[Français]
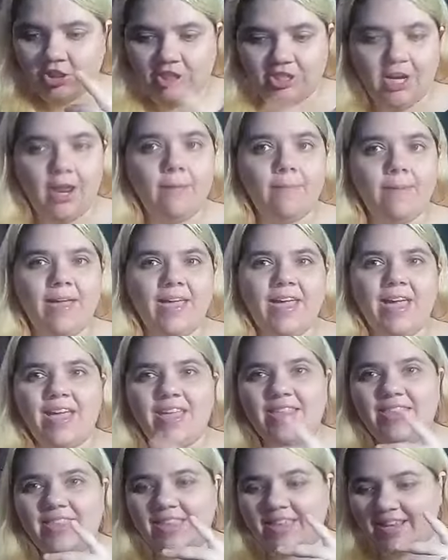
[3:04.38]
jamais
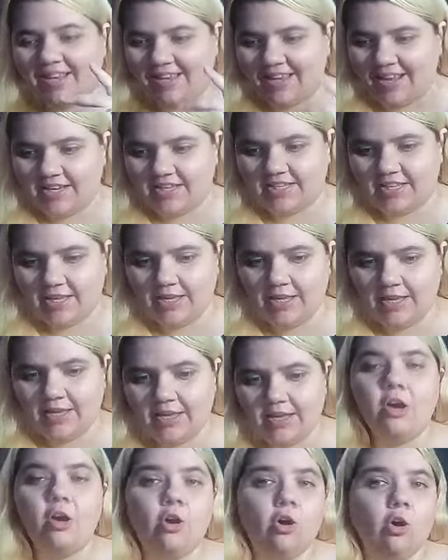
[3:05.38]
été réalisé,
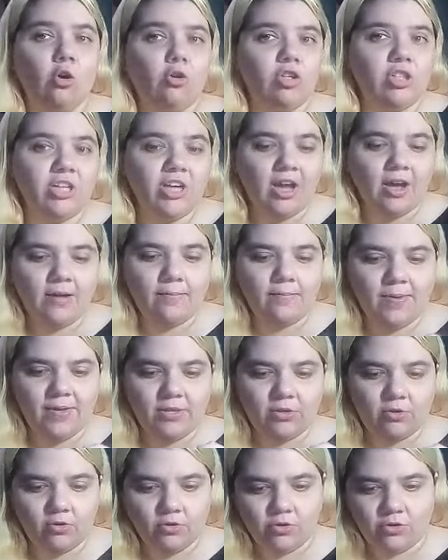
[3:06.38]
Roger
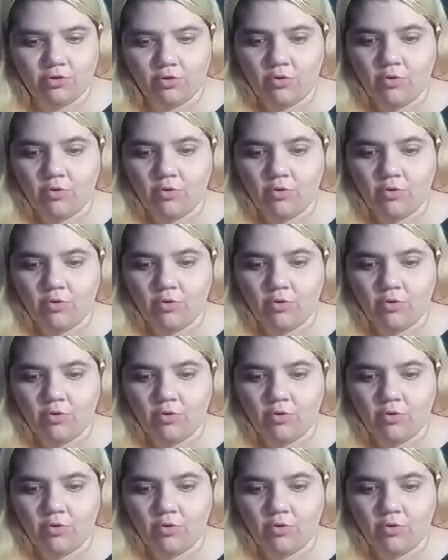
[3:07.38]
Rabbit 2